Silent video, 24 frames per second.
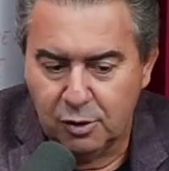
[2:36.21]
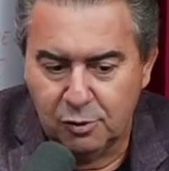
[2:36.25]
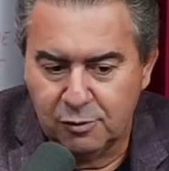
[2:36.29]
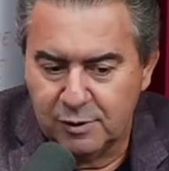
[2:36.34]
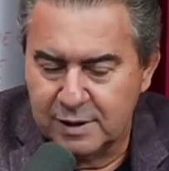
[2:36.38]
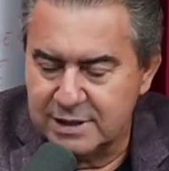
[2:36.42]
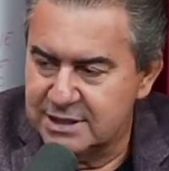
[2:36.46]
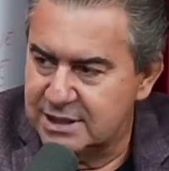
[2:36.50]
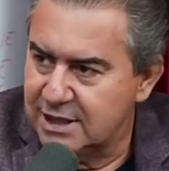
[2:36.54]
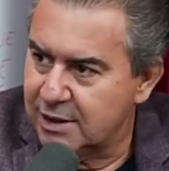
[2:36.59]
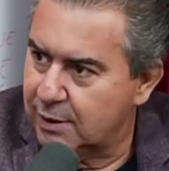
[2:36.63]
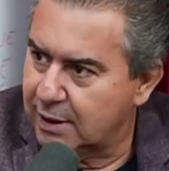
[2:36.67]
eu
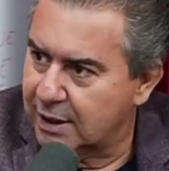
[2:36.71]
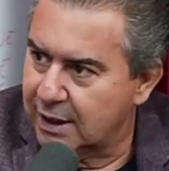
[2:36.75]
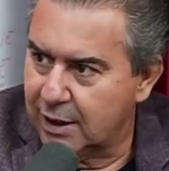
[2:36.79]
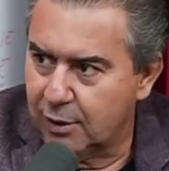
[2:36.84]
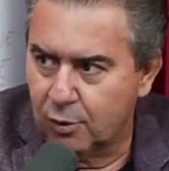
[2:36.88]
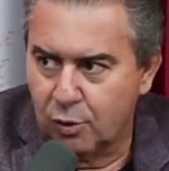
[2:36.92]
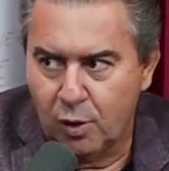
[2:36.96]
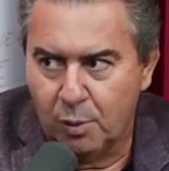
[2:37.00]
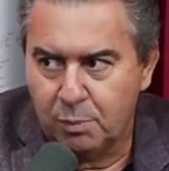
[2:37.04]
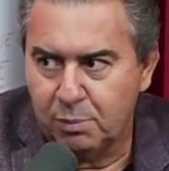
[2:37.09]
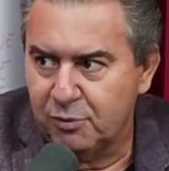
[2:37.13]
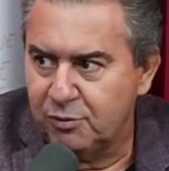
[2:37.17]
fazia
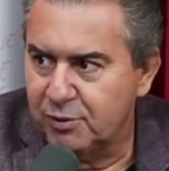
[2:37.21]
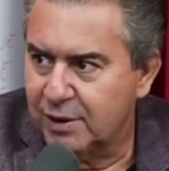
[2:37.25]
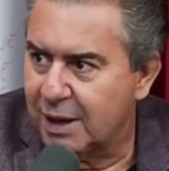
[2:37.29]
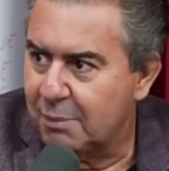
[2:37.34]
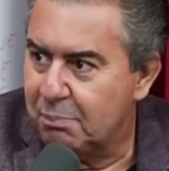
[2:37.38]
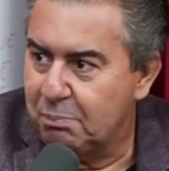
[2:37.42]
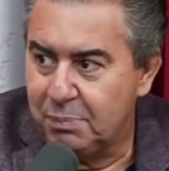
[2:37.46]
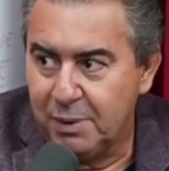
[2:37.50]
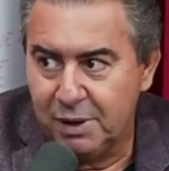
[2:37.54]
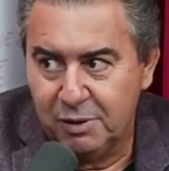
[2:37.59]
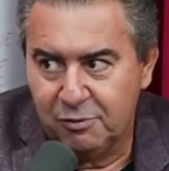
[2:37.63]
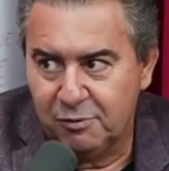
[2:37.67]
aquela cópia
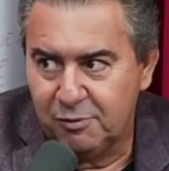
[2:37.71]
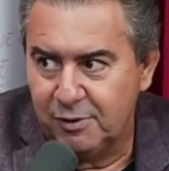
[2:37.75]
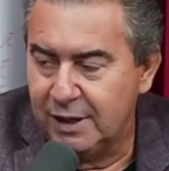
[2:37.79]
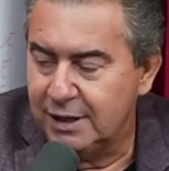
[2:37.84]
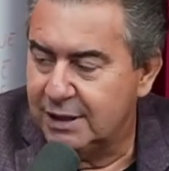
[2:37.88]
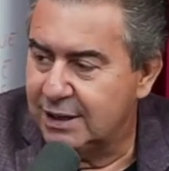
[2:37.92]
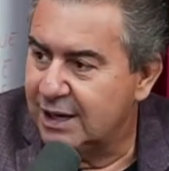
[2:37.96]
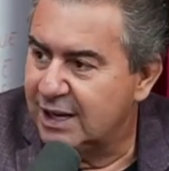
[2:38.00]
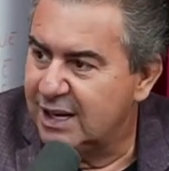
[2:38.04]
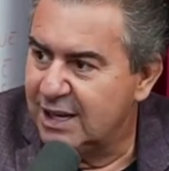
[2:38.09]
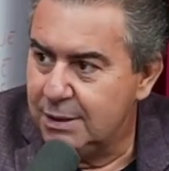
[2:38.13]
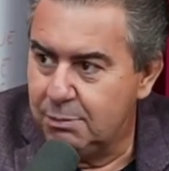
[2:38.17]
ficar
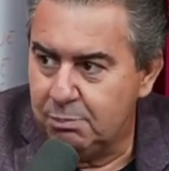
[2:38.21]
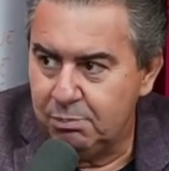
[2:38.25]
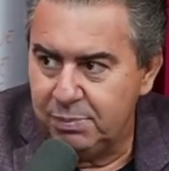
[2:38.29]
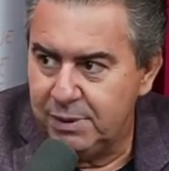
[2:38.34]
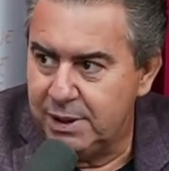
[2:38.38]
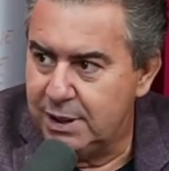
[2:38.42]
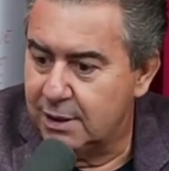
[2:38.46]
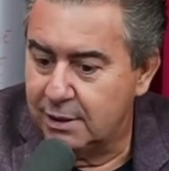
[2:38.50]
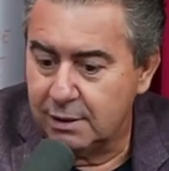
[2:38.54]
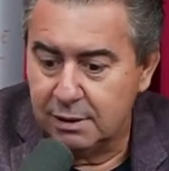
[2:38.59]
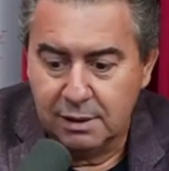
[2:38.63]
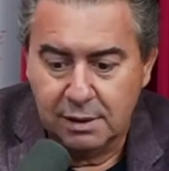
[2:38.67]
perfeita,
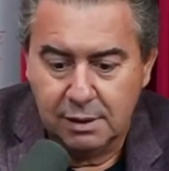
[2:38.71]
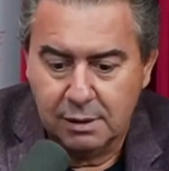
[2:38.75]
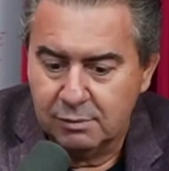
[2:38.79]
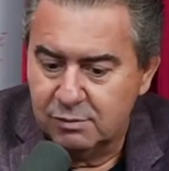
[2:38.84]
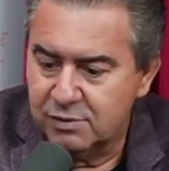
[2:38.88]
limpinha,